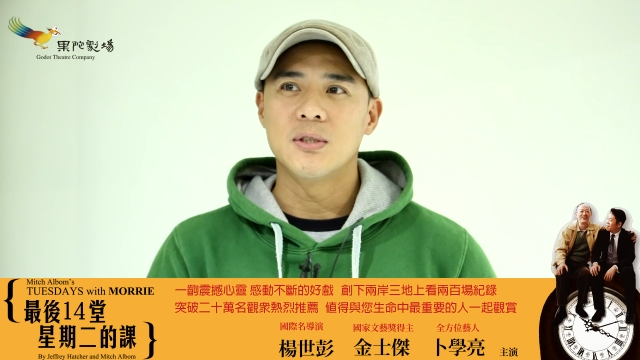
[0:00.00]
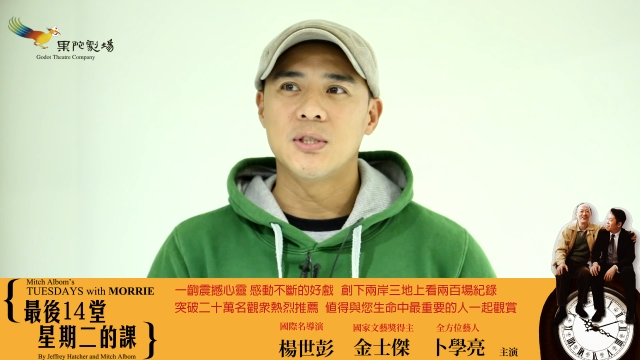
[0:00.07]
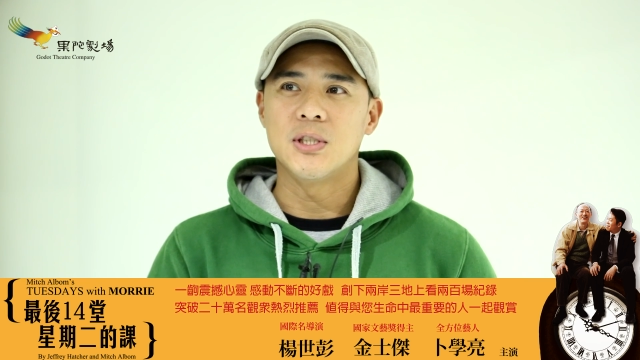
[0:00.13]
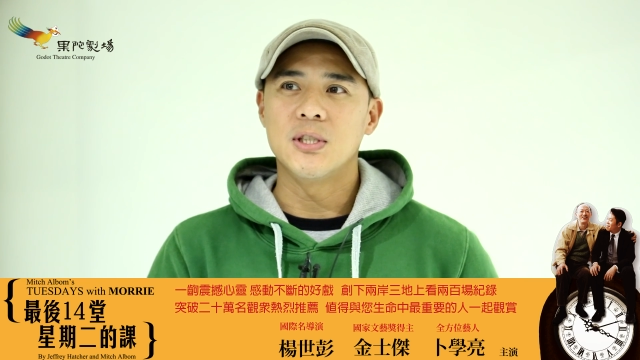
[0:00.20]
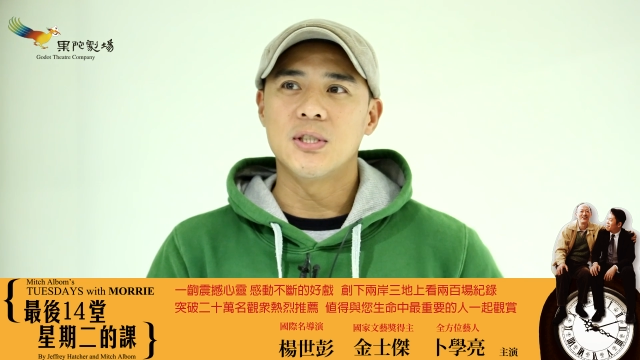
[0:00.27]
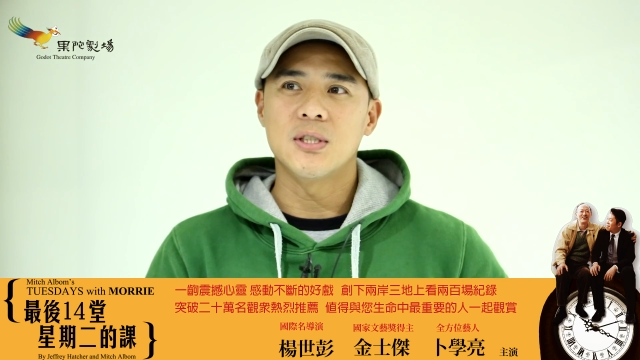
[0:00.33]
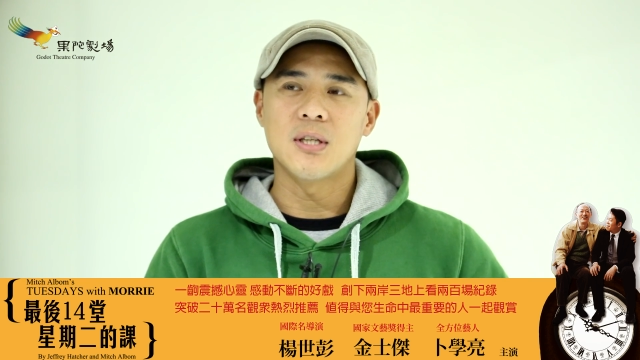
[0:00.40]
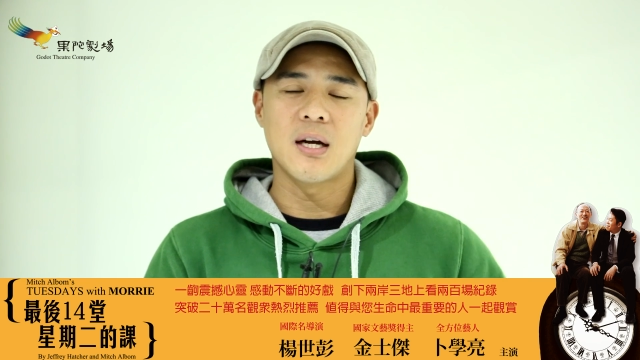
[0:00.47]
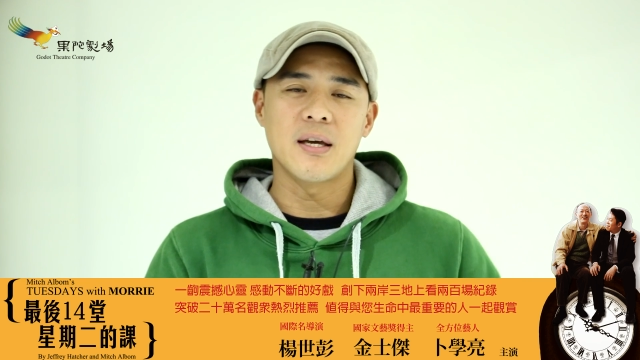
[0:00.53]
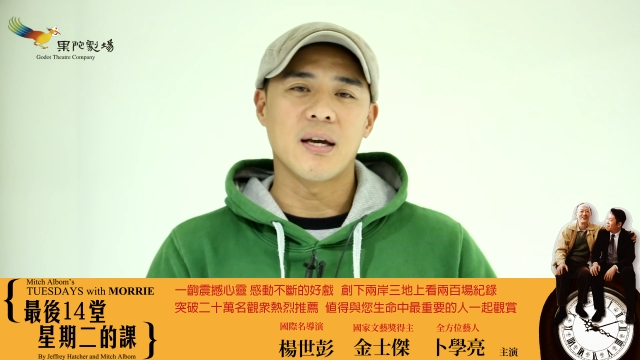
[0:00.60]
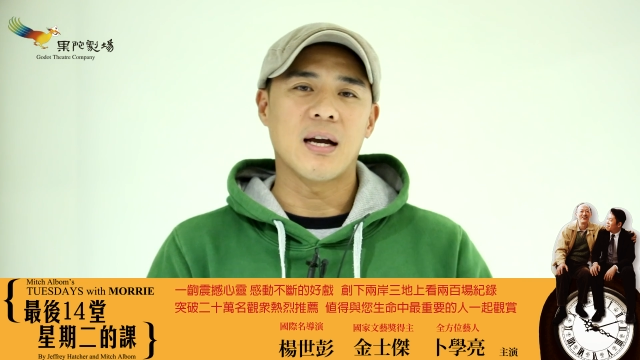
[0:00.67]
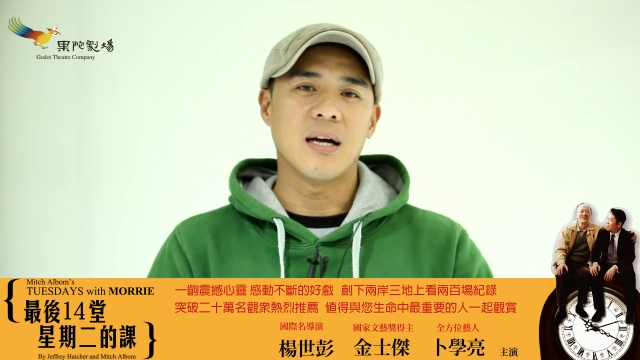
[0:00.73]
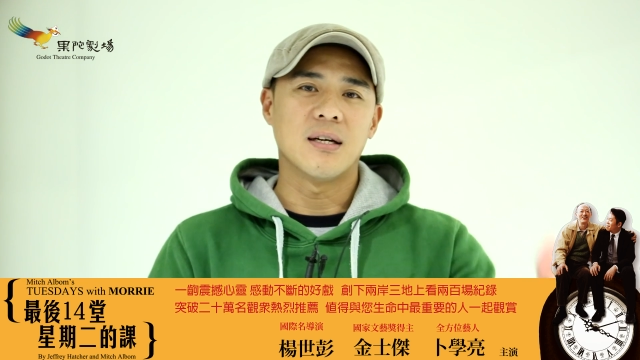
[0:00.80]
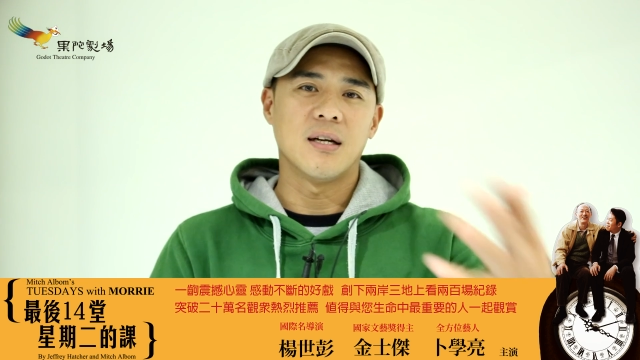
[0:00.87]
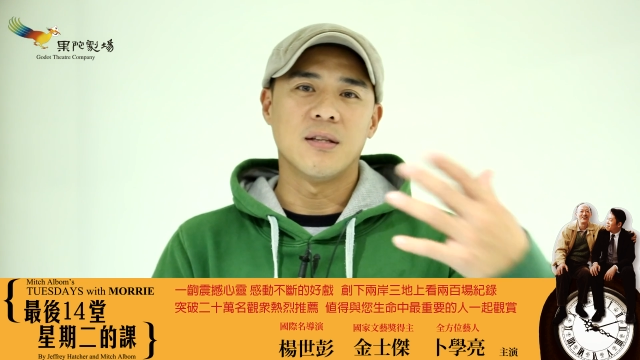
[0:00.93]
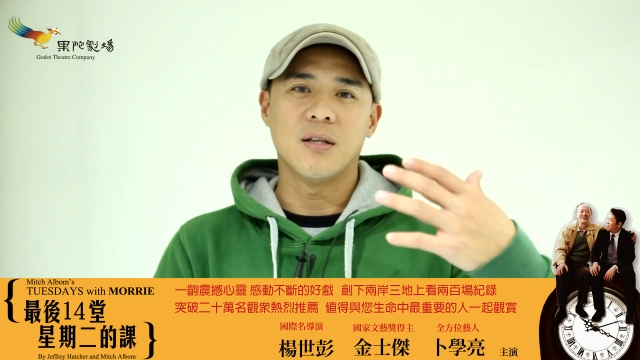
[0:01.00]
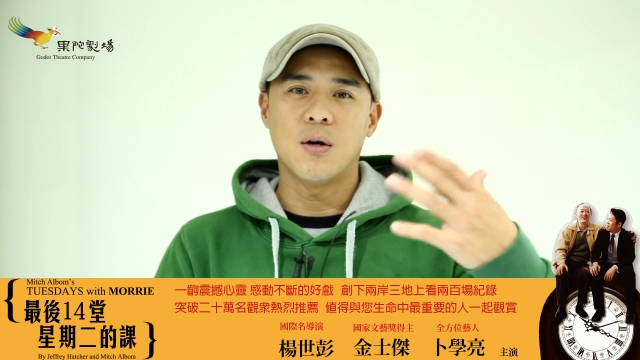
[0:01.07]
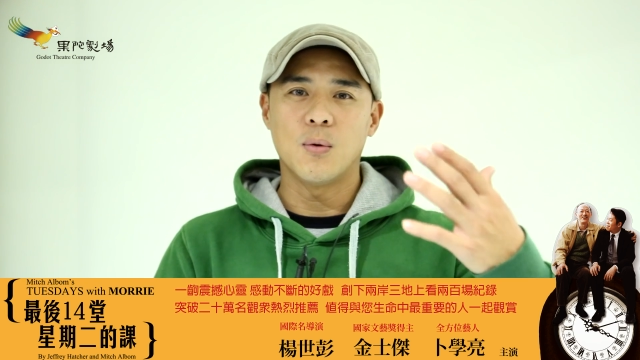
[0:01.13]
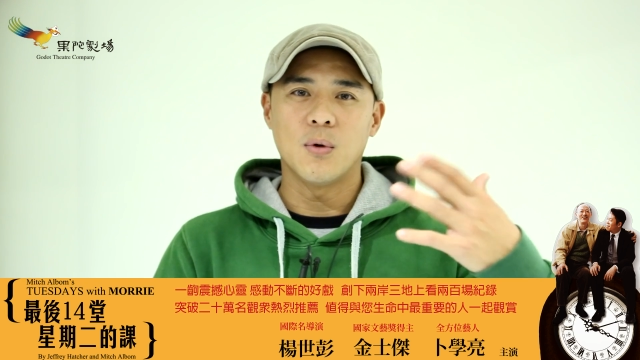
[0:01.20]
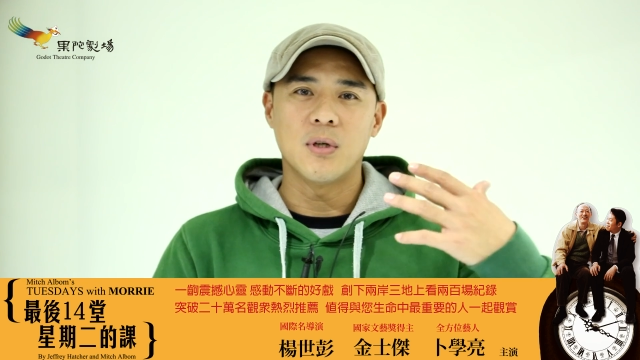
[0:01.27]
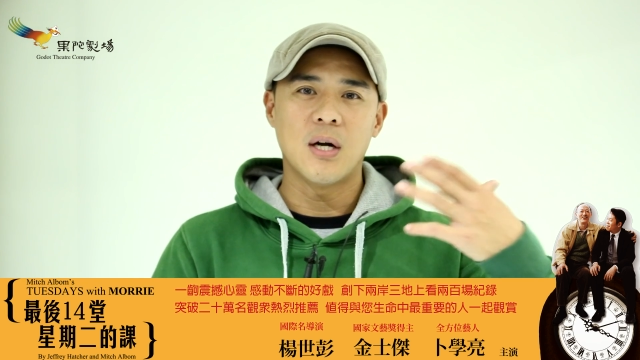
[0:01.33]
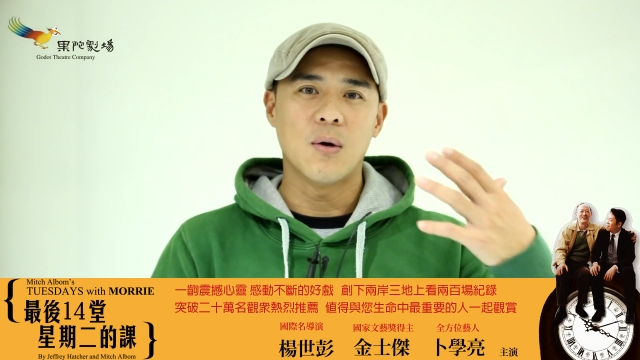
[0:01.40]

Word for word: 其实他也感染到我，